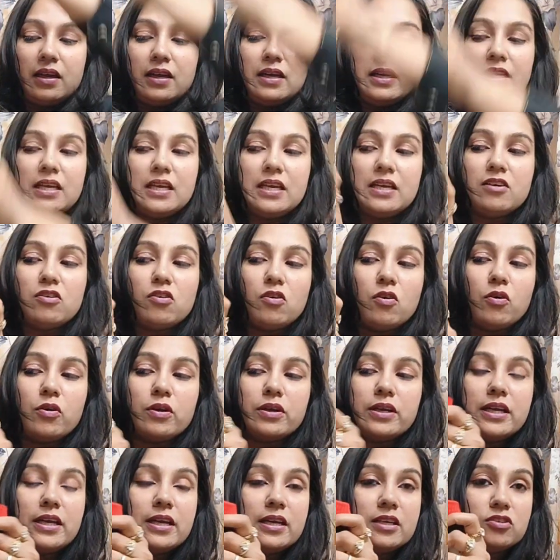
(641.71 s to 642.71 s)
ये और
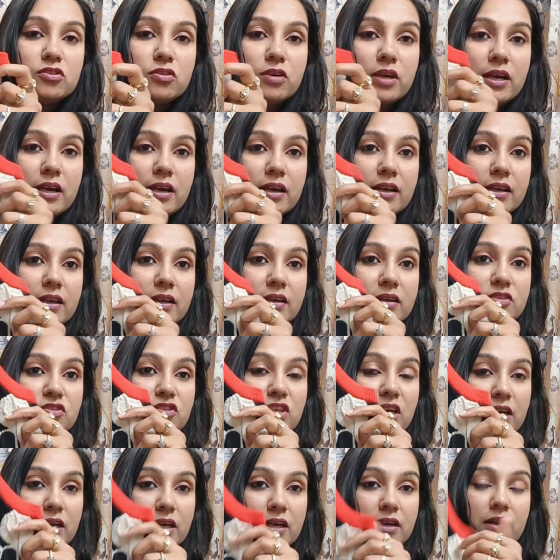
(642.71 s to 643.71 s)
ये जो है ये
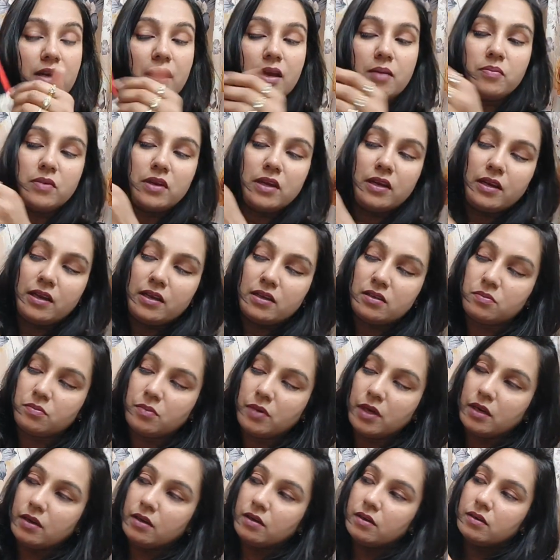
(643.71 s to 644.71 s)
जैकेट टाइप की है
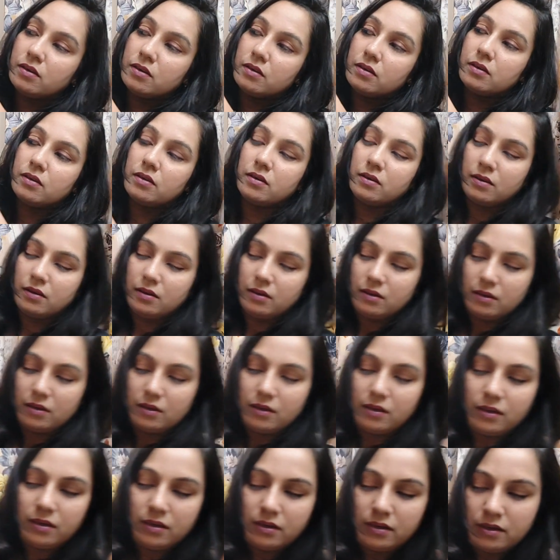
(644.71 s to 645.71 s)
इसमें
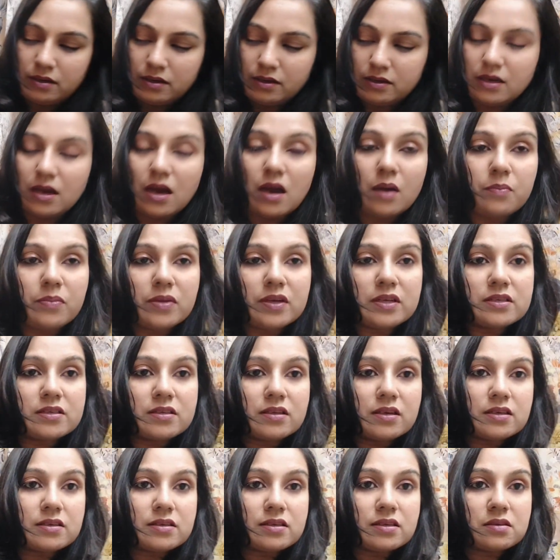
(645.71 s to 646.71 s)
यहाँ पर इस
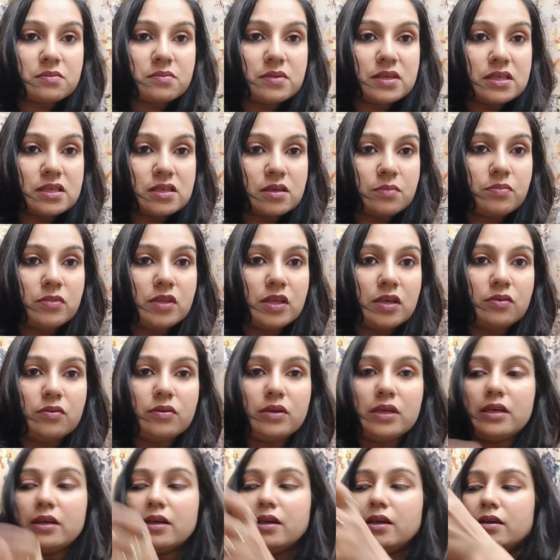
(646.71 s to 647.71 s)
तरह से इसमें जिप दी
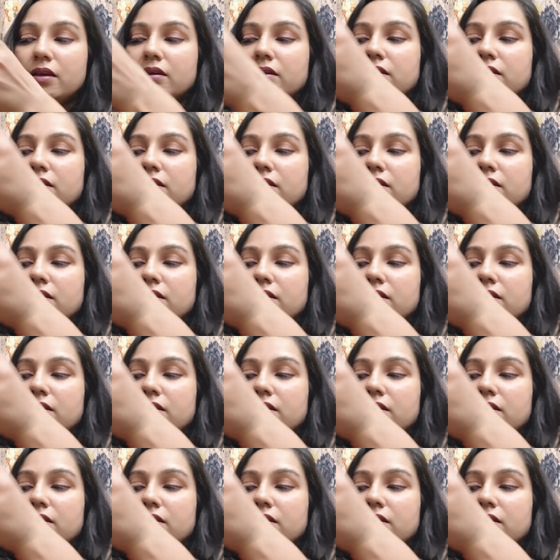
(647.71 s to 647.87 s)
हुई है